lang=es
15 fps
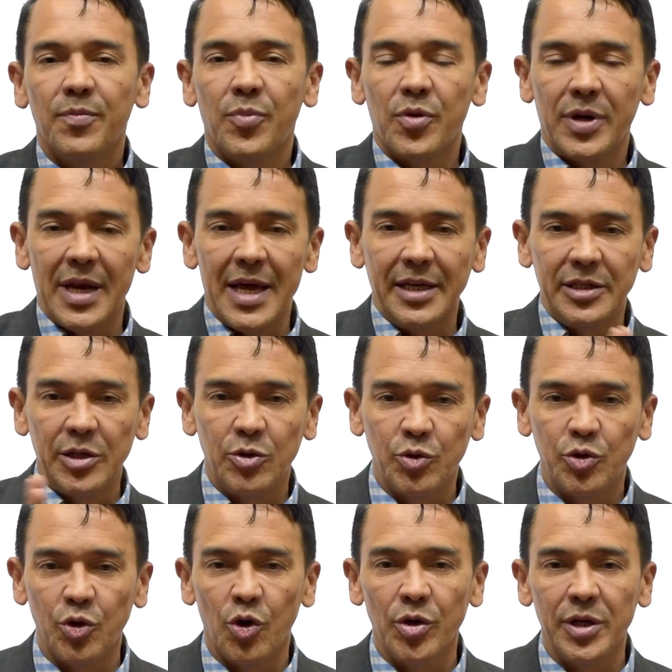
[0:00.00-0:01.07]
porque las
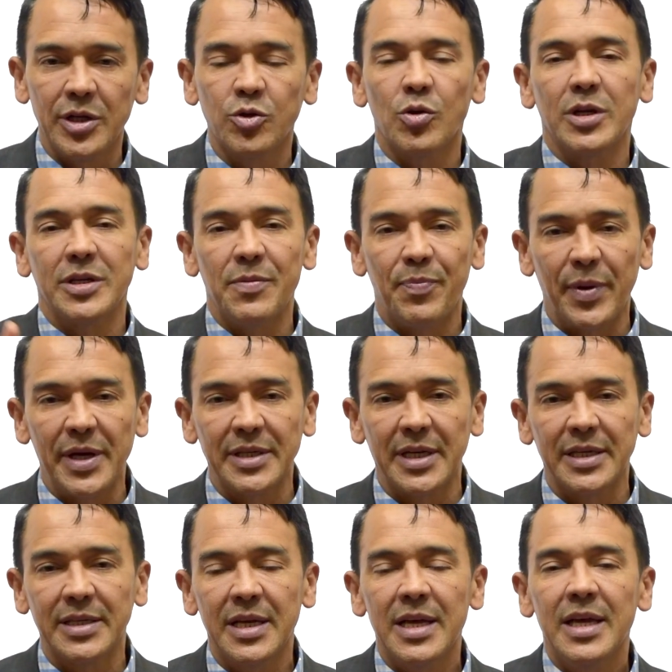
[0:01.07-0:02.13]
instituciones o las
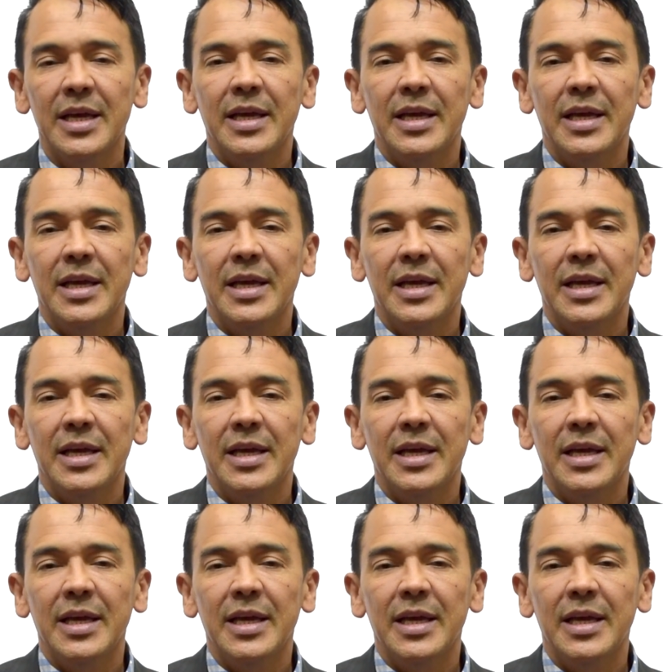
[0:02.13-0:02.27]
empresas